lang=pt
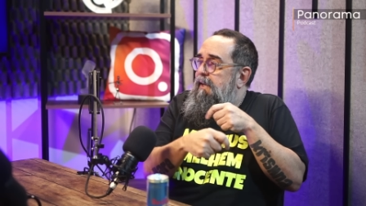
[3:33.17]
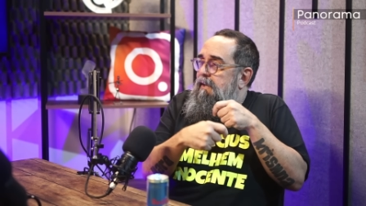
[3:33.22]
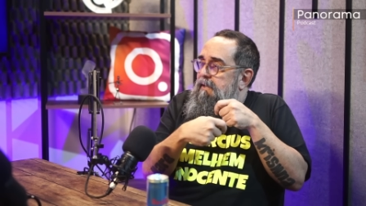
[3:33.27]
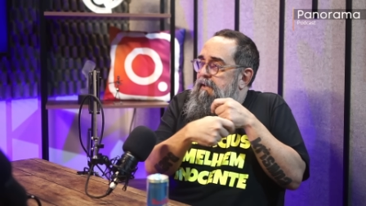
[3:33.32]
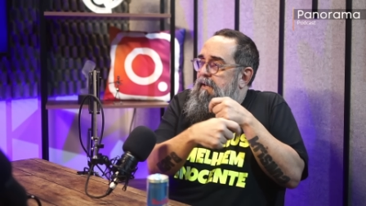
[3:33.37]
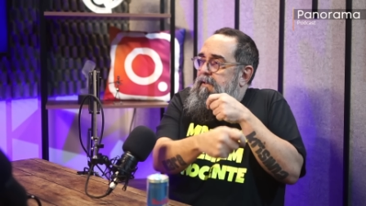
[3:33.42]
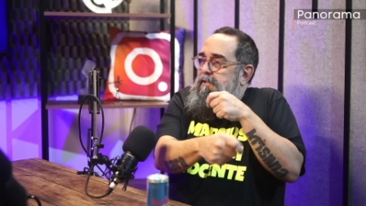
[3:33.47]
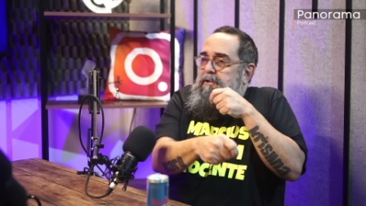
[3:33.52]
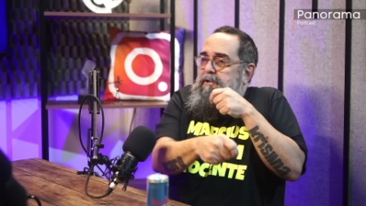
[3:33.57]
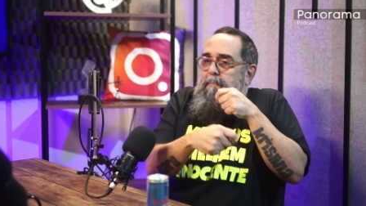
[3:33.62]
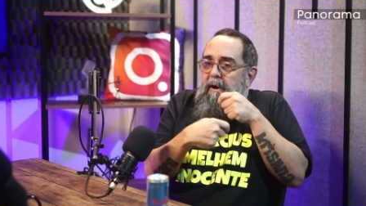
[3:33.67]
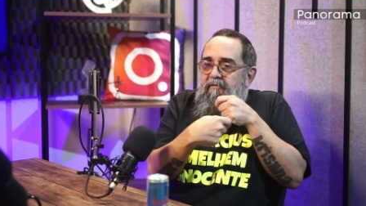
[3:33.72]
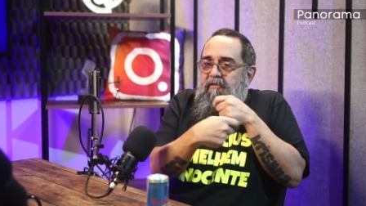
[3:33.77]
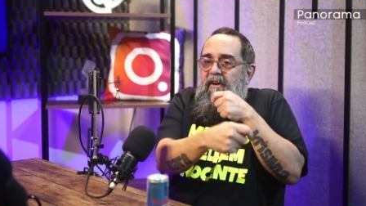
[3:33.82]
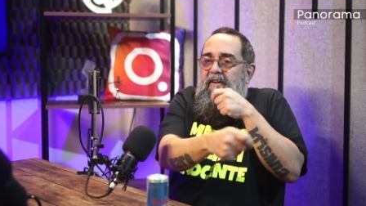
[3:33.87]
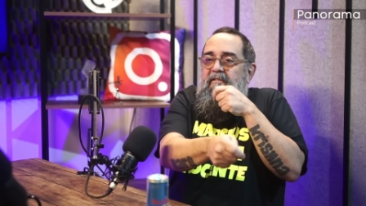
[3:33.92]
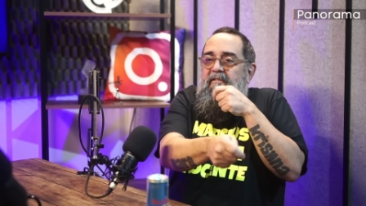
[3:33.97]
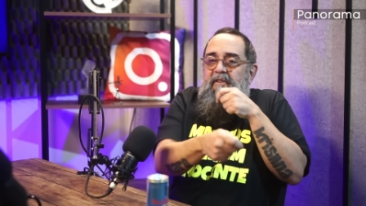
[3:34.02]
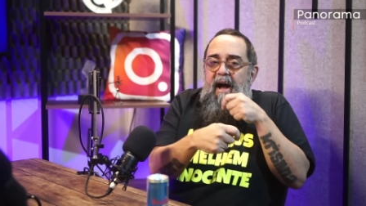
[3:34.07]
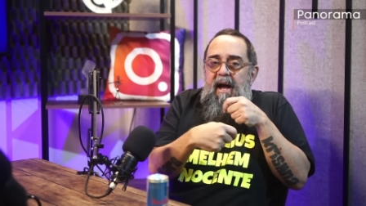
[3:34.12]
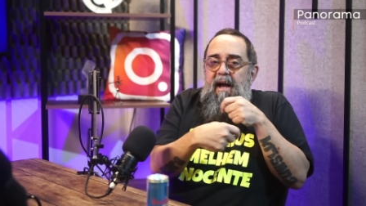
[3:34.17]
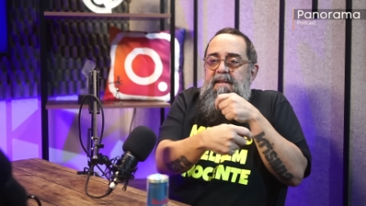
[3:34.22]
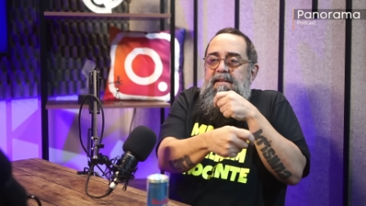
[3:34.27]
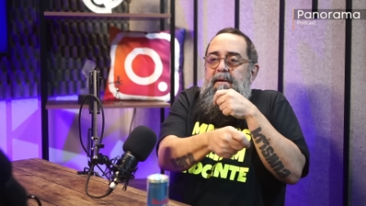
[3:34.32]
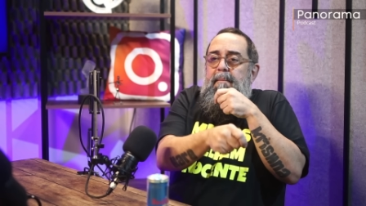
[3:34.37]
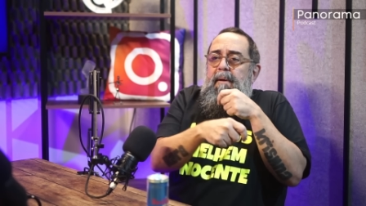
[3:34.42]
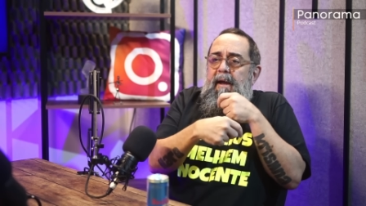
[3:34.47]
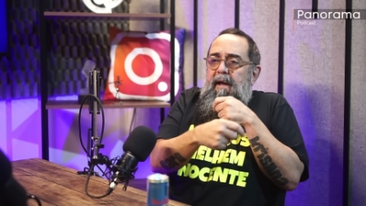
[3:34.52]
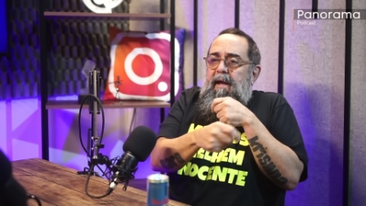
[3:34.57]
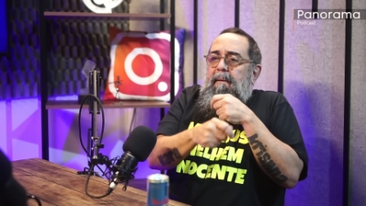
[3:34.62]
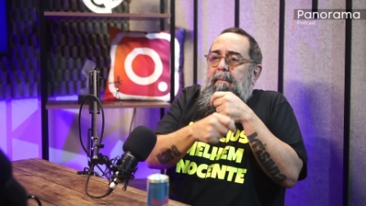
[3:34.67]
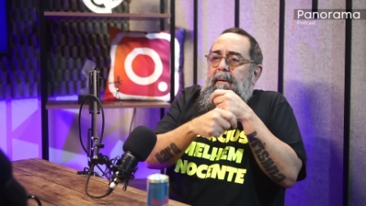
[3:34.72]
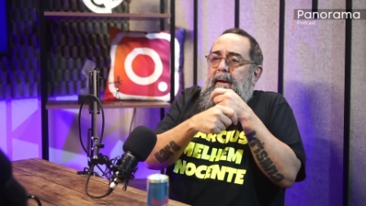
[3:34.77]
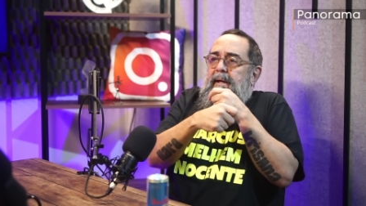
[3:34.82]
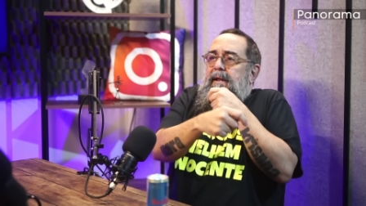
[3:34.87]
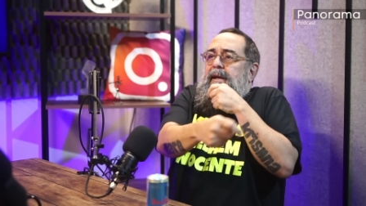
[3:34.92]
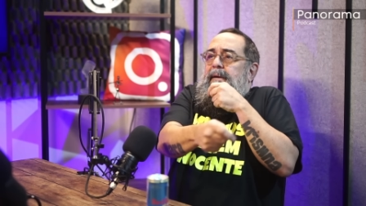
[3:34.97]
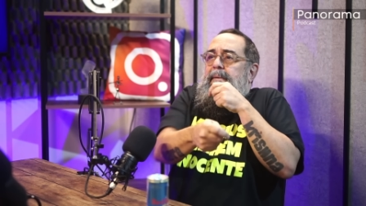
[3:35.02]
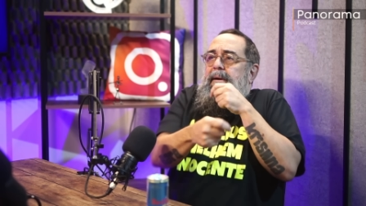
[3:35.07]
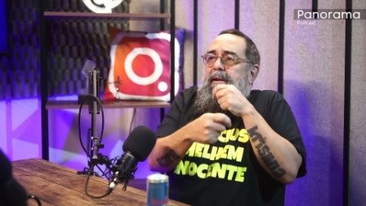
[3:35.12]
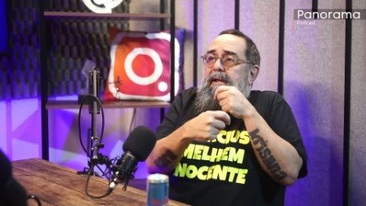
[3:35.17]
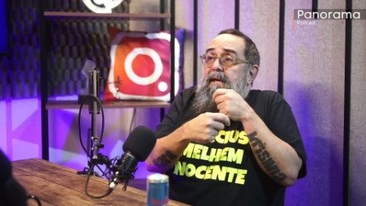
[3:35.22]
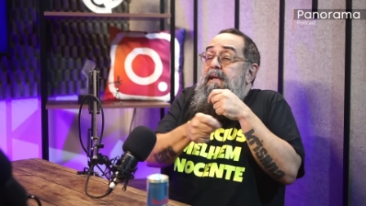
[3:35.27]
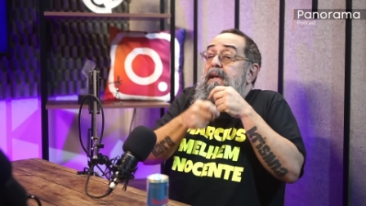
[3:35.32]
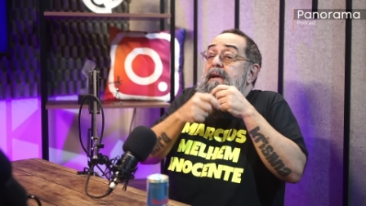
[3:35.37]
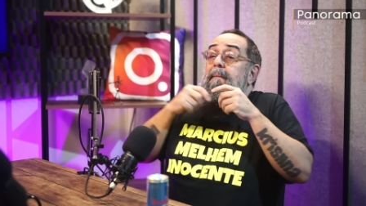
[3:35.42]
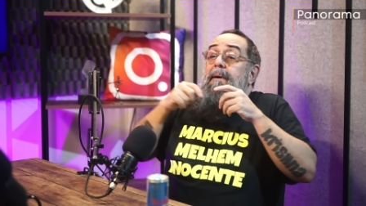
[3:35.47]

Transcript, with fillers: tipo uma ah, é. fanfarra. Né?